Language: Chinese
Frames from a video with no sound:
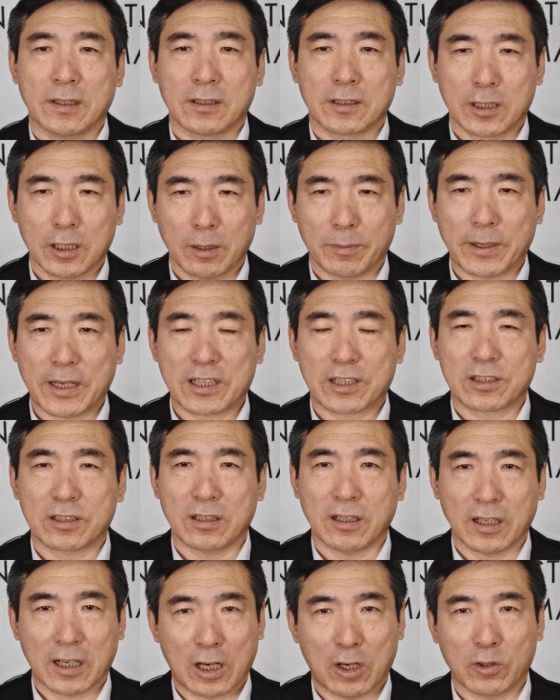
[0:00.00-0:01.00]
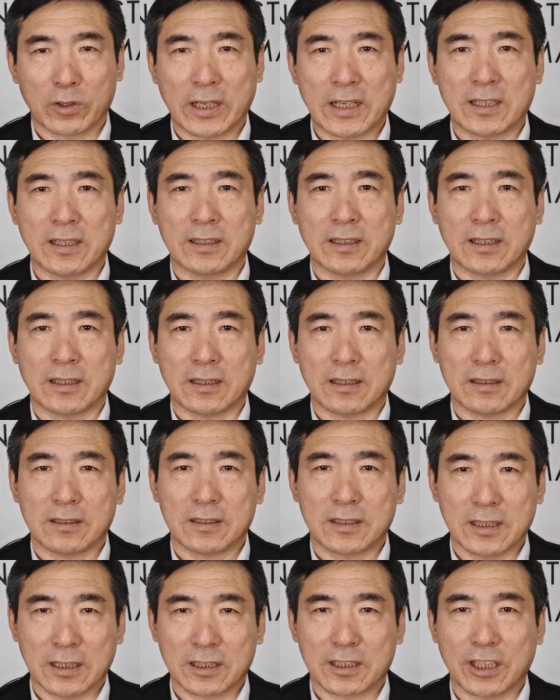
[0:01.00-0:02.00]
特别是老年人的
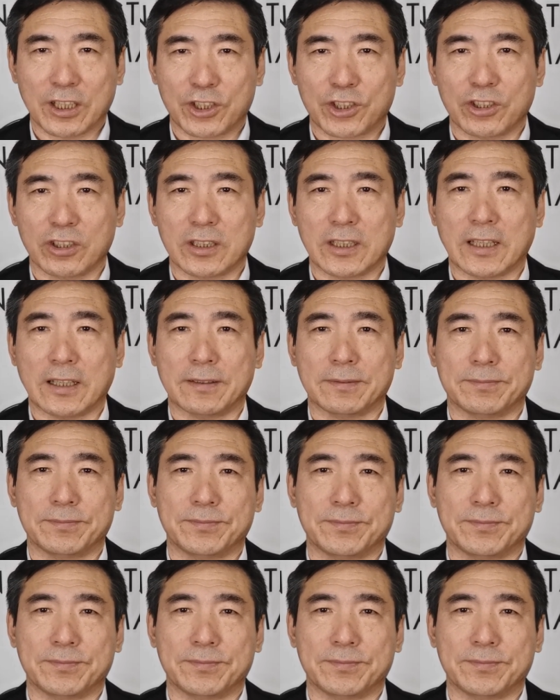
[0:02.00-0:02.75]
精神世界，